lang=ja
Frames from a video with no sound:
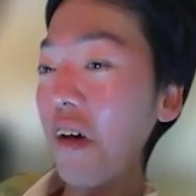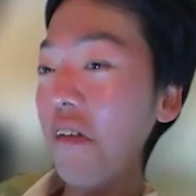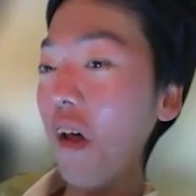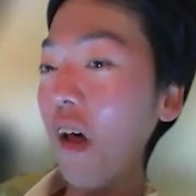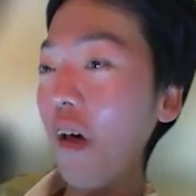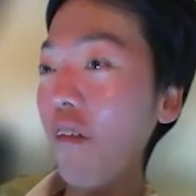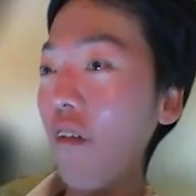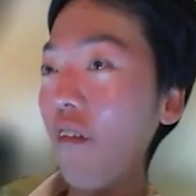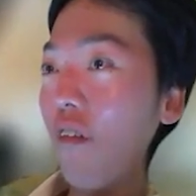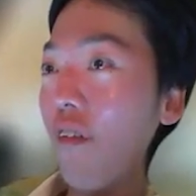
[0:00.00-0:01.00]
で、僕
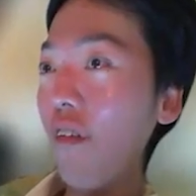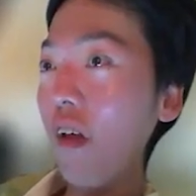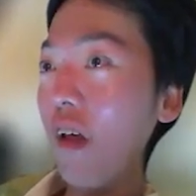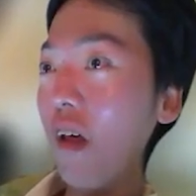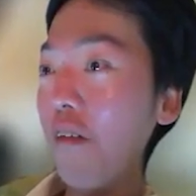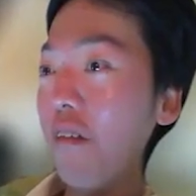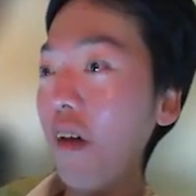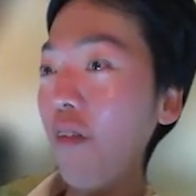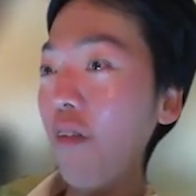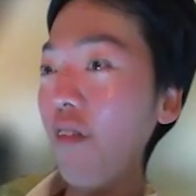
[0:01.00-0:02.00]
本当に今
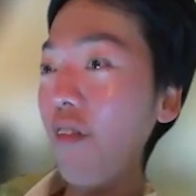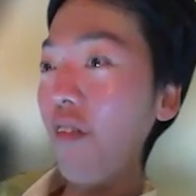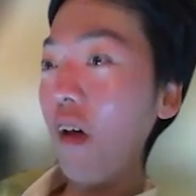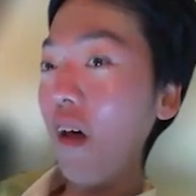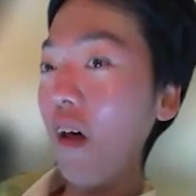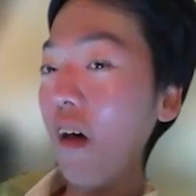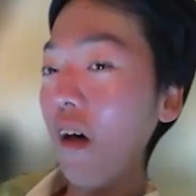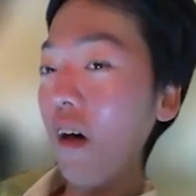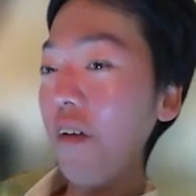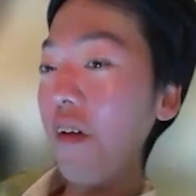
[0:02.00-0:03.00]
自分で
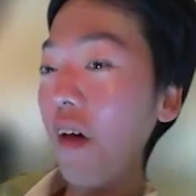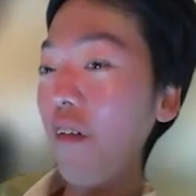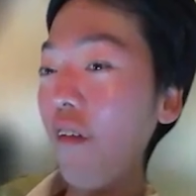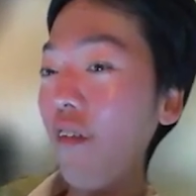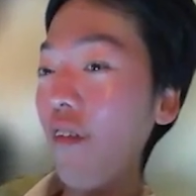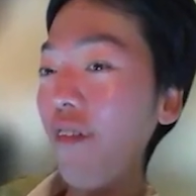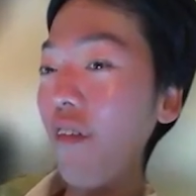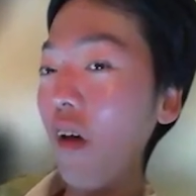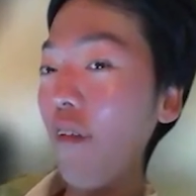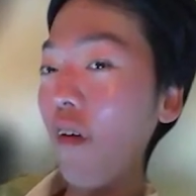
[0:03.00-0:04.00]
できることっ
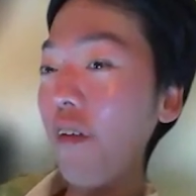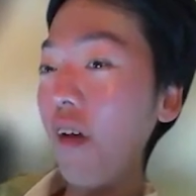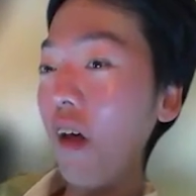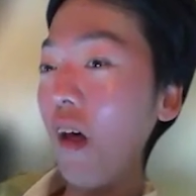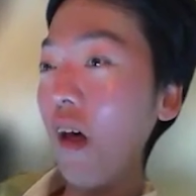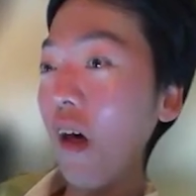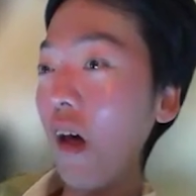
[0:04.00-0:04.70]
て、こうやって